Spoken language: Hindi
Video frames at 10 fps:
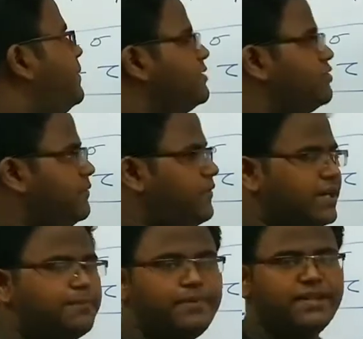पॉइंट पे जो
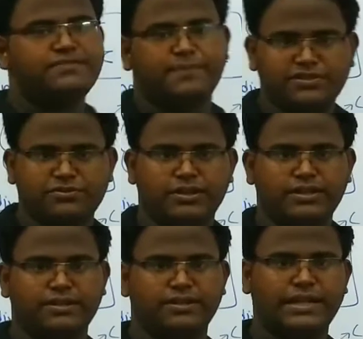इन्फाइनाइट प्लेन्स पास
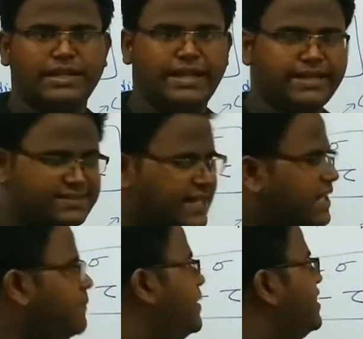हो रहे हैं इन
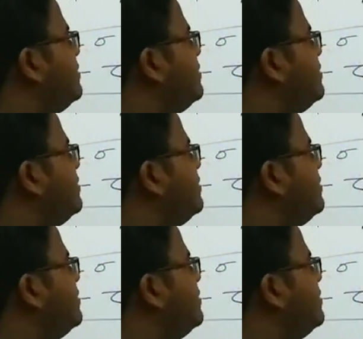सारे